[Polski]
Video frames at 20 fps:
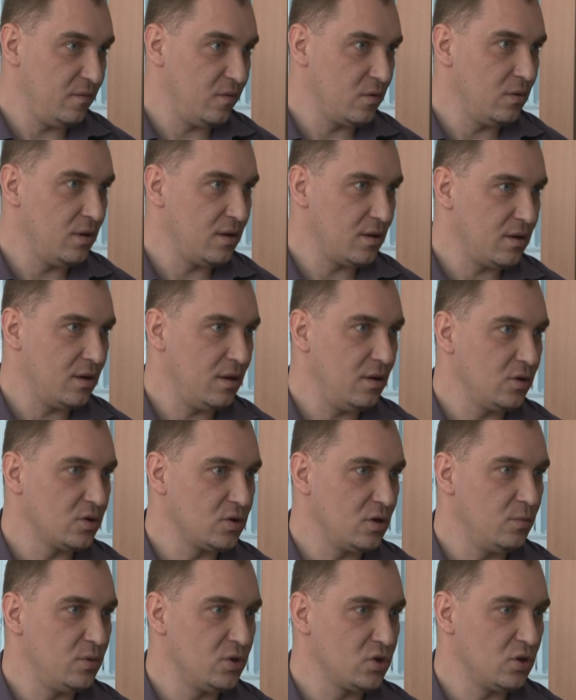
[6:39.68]
czy w ogóle znane
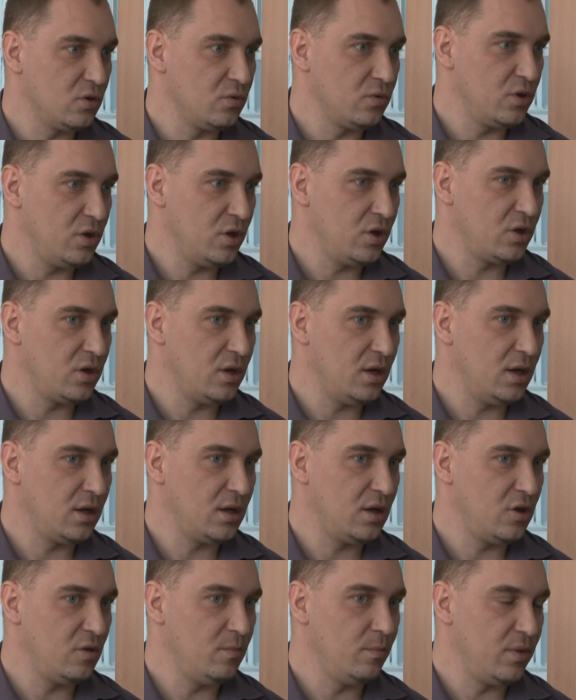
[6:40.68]
osoby są gdzieś na
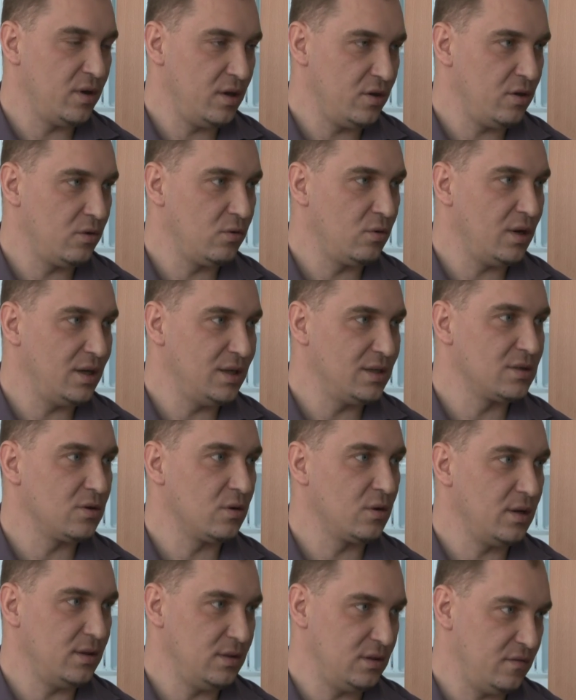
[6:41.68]
jakiejś imprezie, która jest
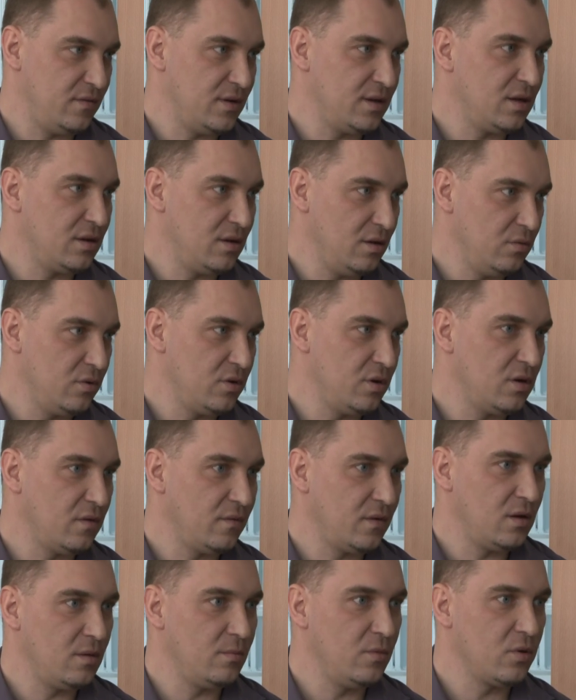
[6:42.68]
organizowana dla ludzi, no
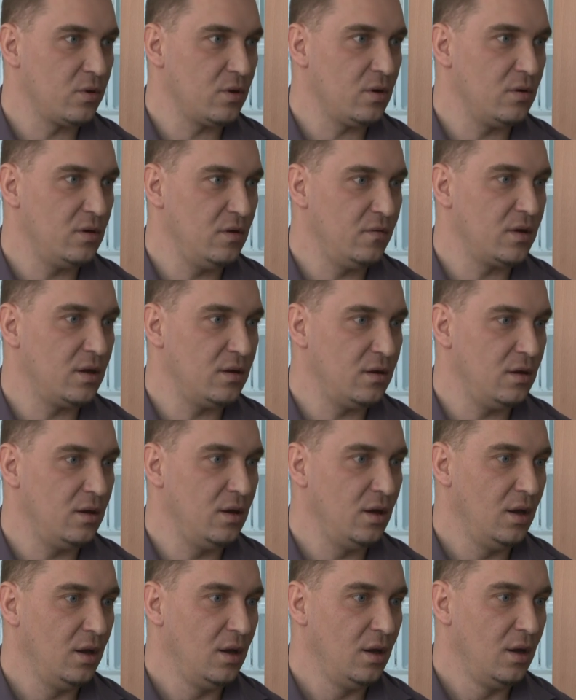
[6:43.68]
wiadomo, że oni wtedy
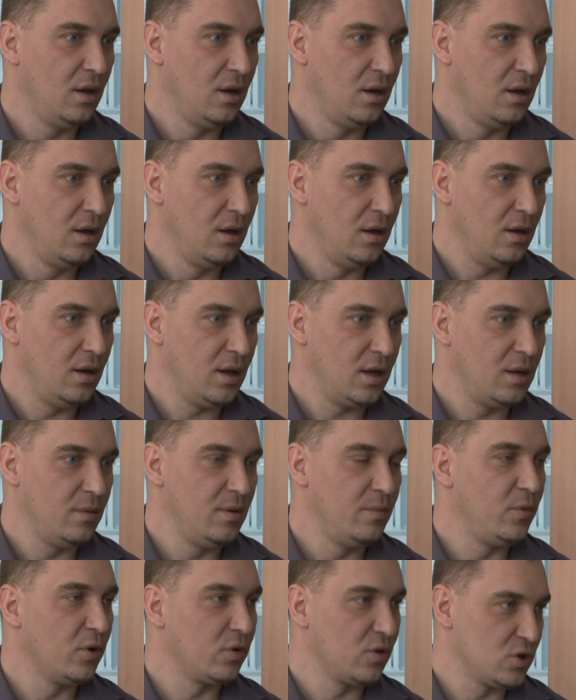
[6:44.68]
e,
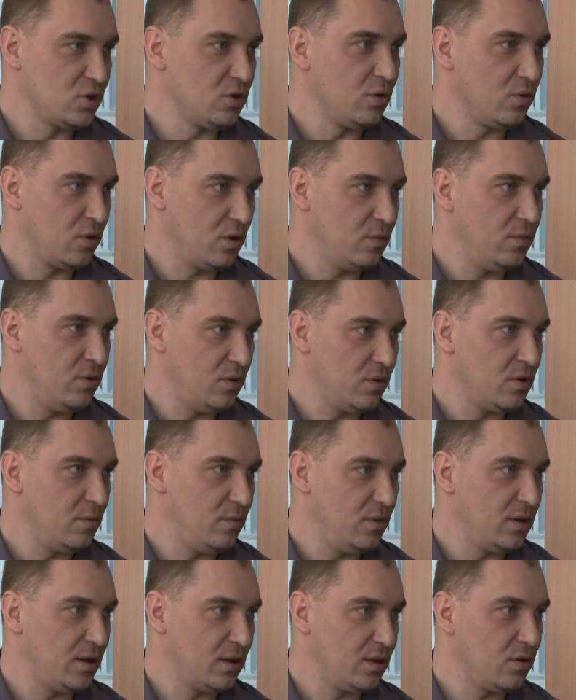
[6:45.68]
gdyby po to są, żeby,
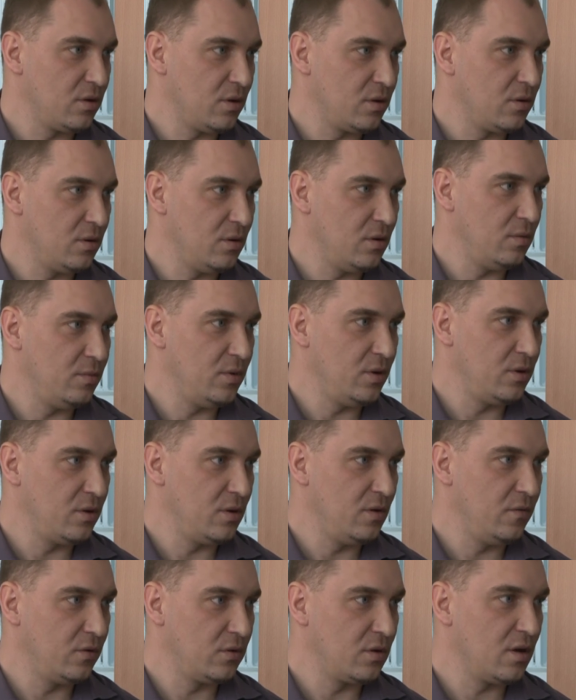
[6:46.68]
żeby takie rzeczy robić,
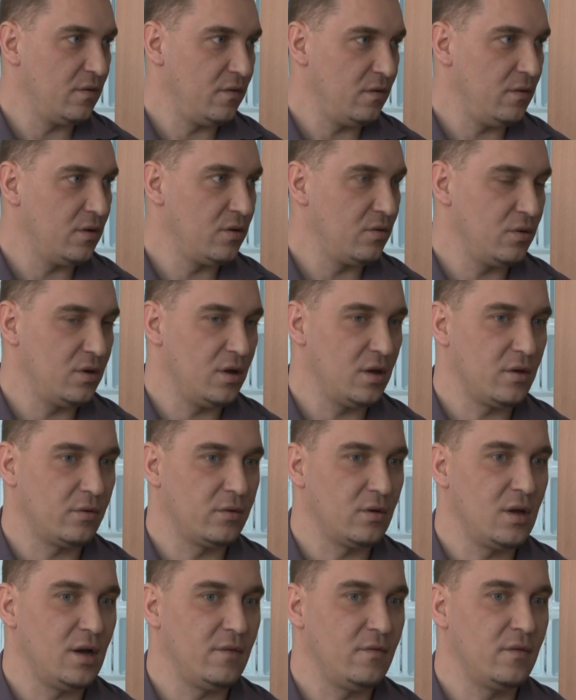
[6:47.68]
czyli fotografować, udzielać
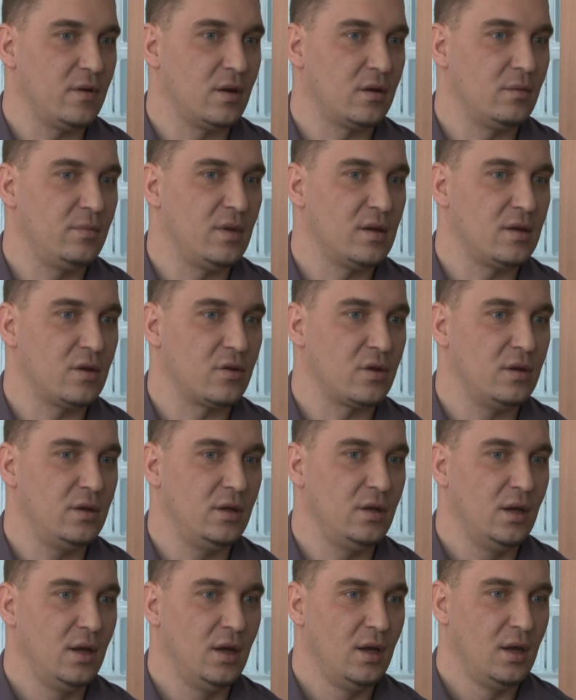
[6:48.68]
autografów. Natomiast
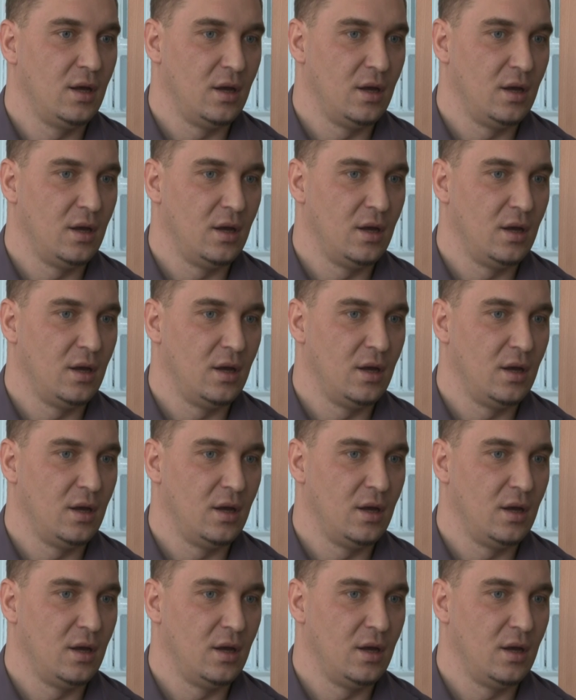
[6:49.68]
jeżeli